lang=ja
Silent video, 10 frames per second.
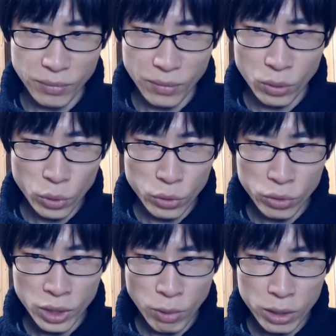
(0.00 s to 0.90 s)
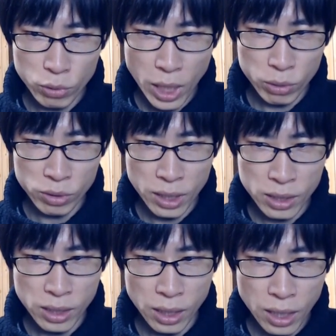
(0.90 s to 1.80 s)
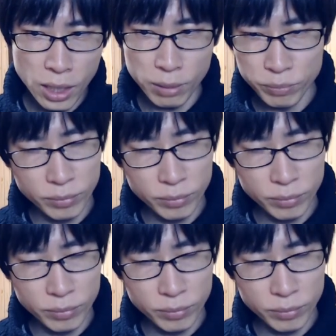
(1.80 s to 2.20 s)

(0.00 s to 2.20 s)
という疑惑のある政治家が